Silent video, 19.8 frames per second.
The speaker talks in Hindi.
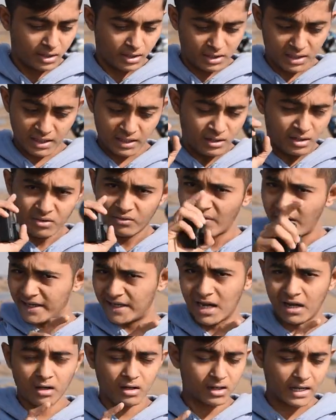कि वाइट
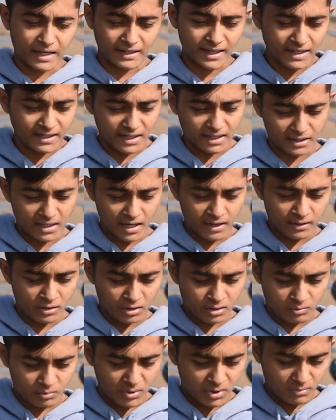एंगल रहता ही रहता है
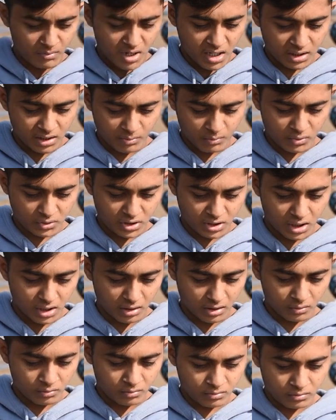मैं एक बार आपको
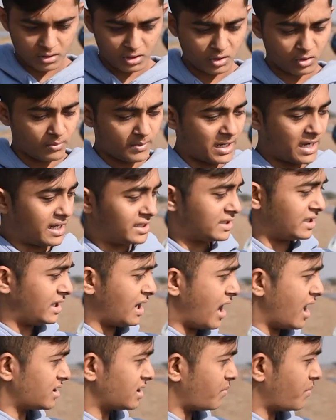दिखाता हूँ देखो मैंने ऐसे
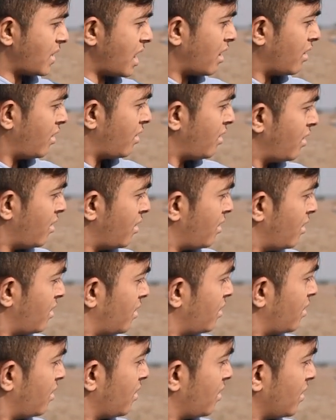यहाँ से अपना
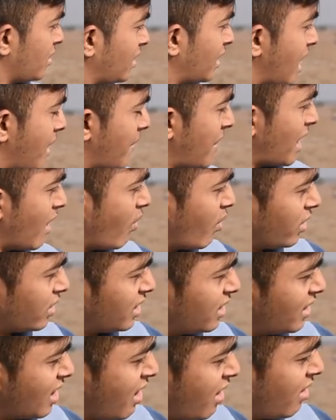कैमरा ऑन
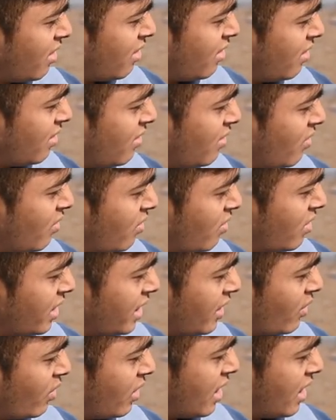किया और ये हो